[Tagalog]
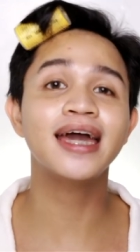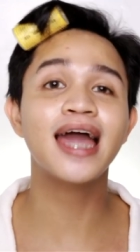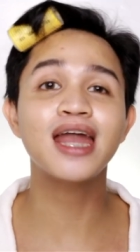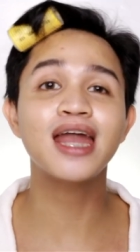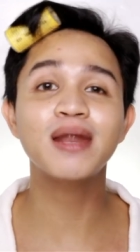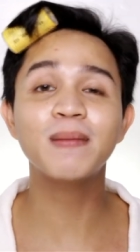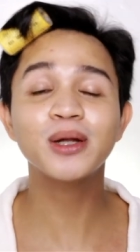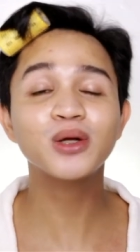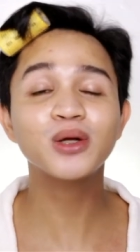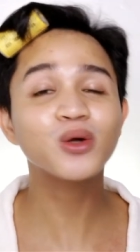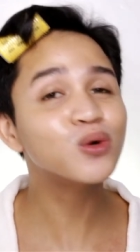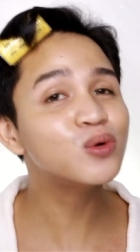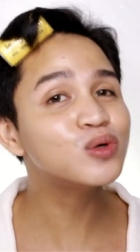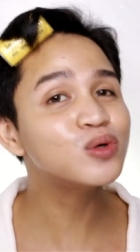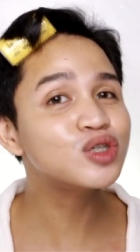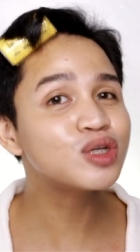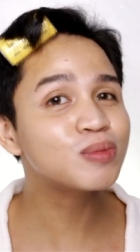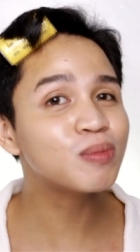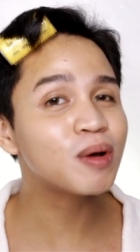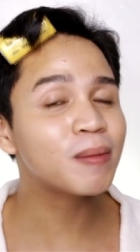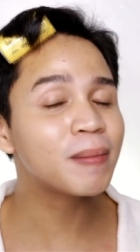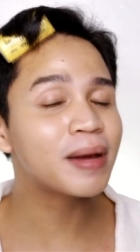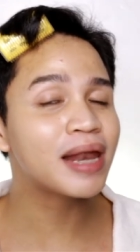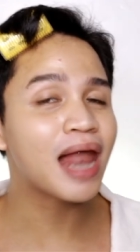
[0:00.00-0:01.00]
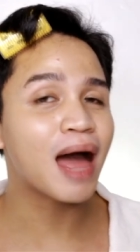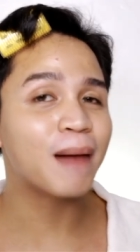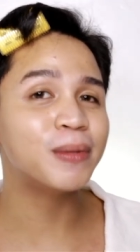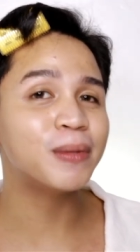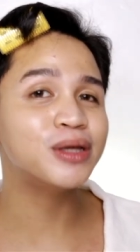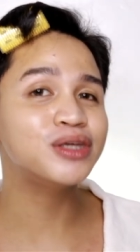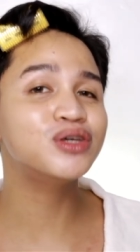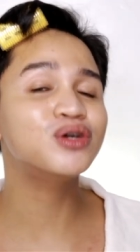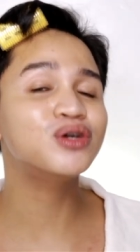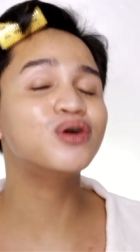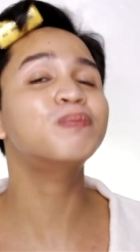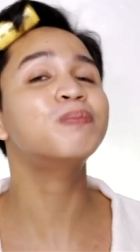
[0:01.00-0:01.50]
Kaya naman kung gusto mong
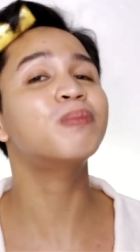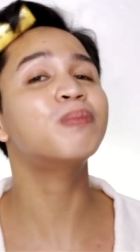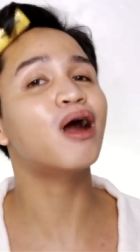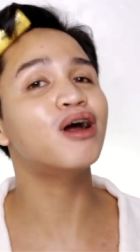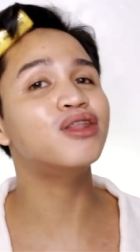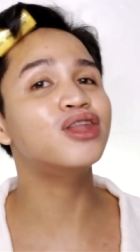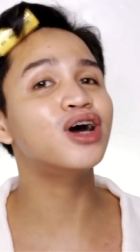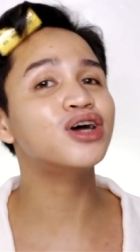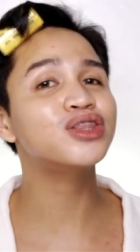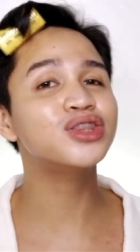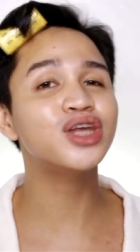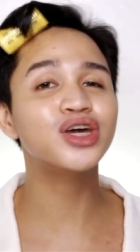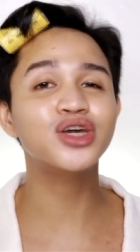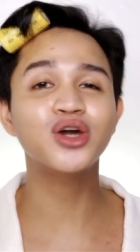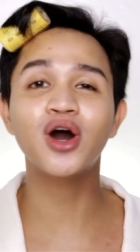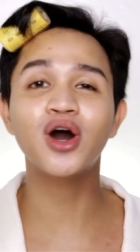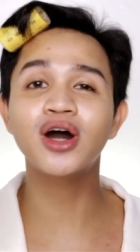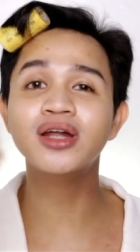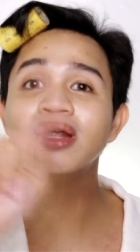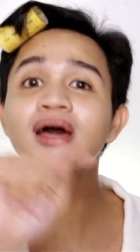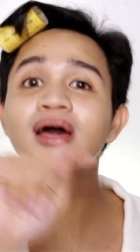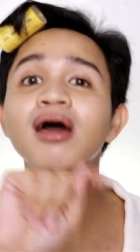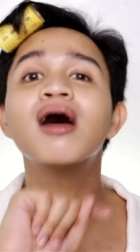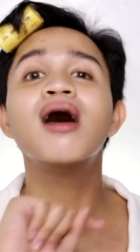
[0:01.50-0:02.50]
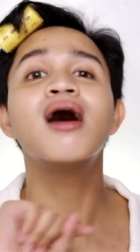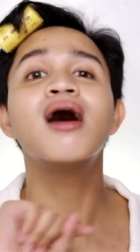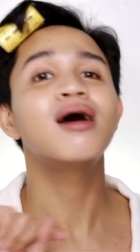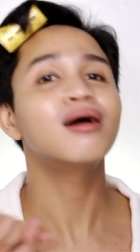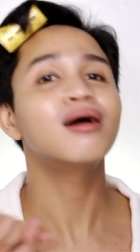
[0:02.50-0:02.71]
malaman yung product na yon,